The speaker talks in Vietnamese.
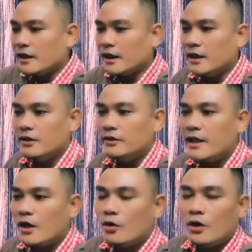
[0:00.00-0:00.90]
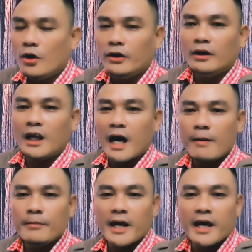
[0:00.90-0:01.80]
Cái này người ta còn gọi đó là
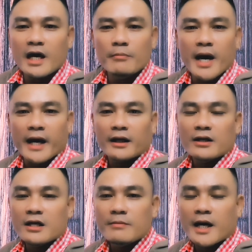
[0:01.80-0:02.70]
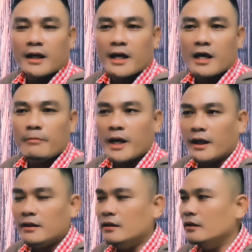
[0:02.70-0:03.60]
âm e bẹt đó các bạn, e
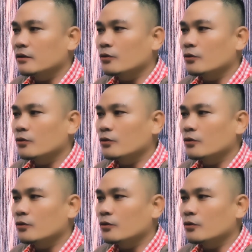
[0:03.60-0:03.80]
bẹt gì đó.